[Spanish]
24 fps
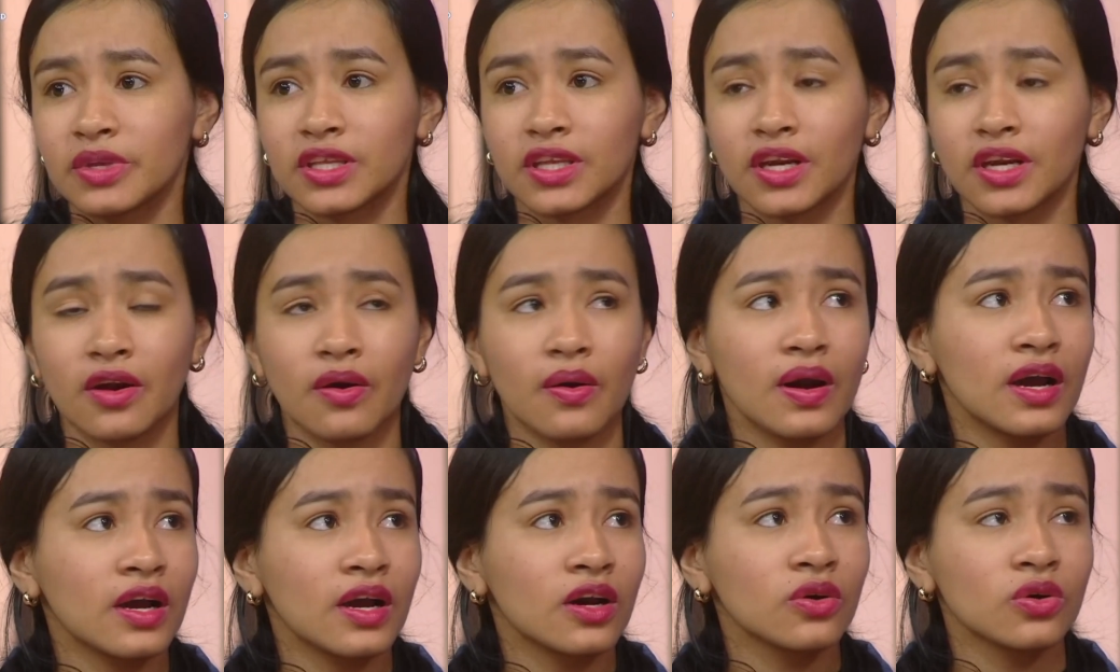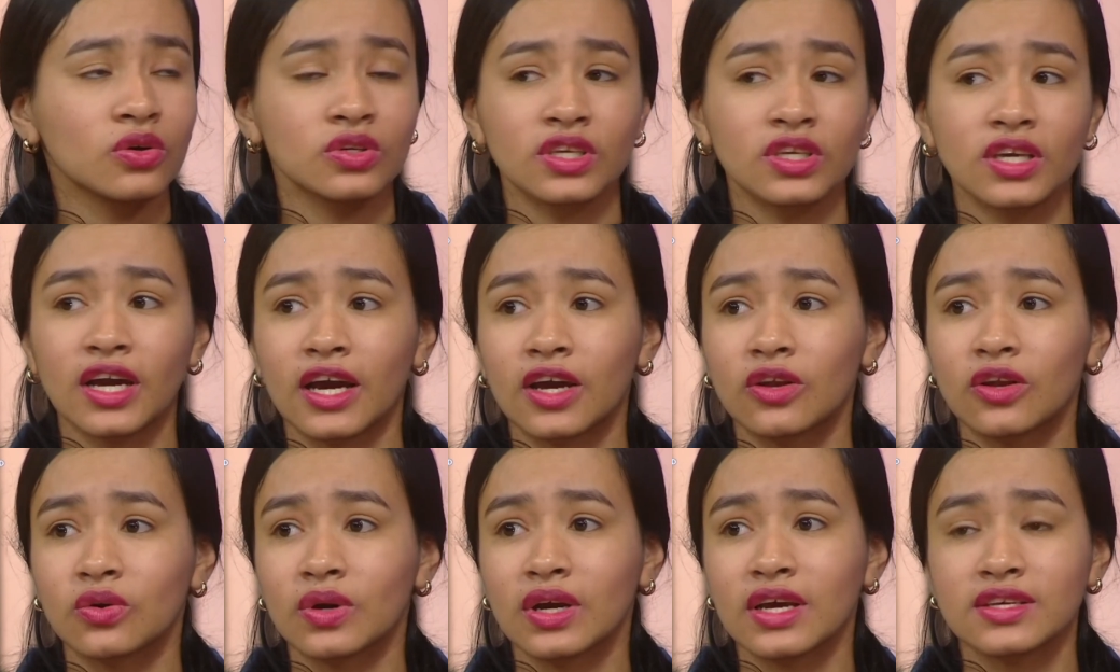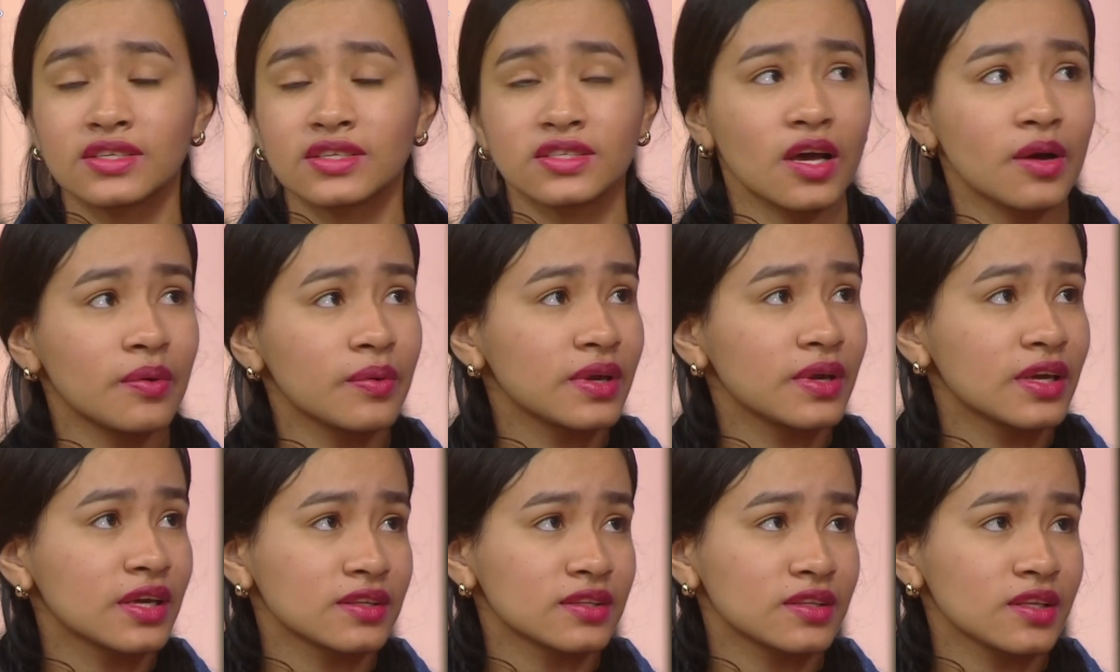trabajo llegaron a
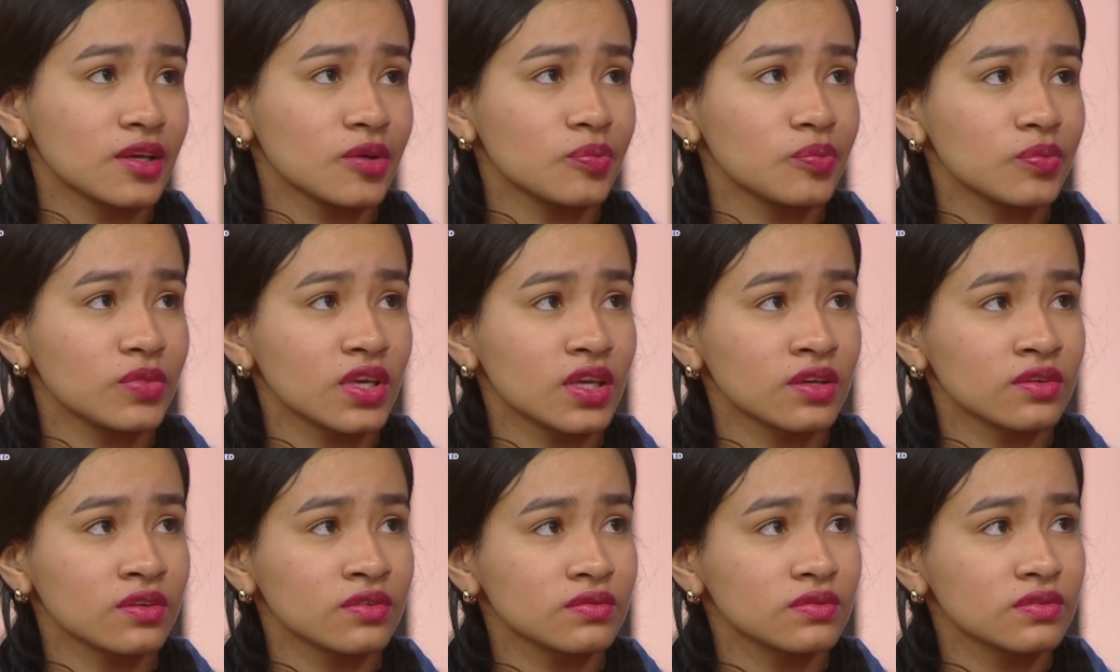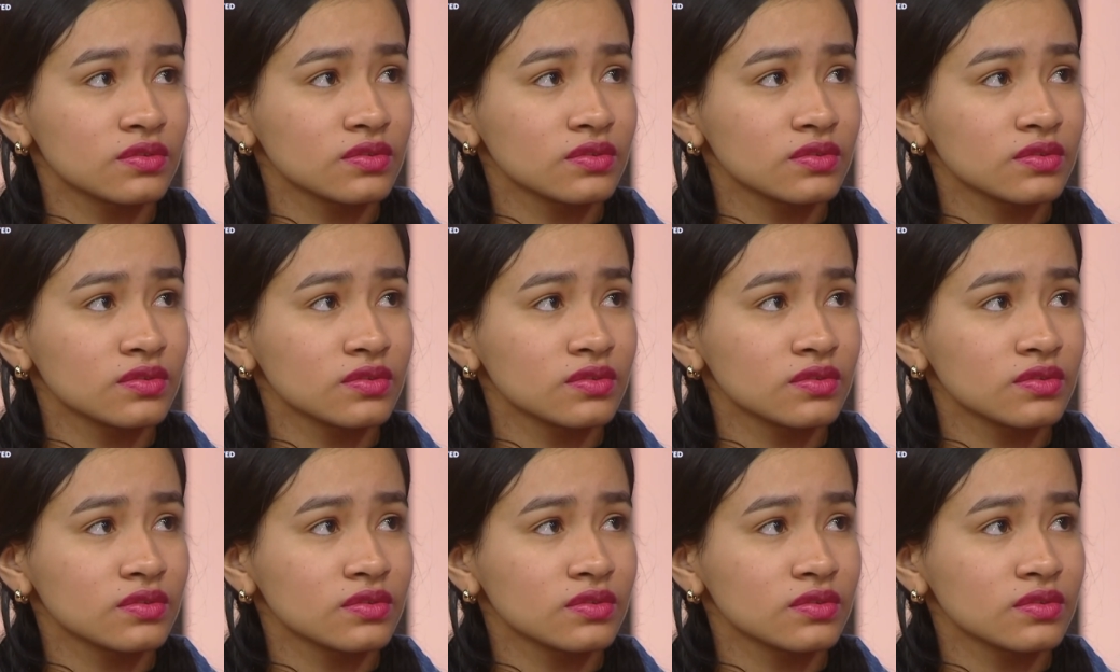saber también.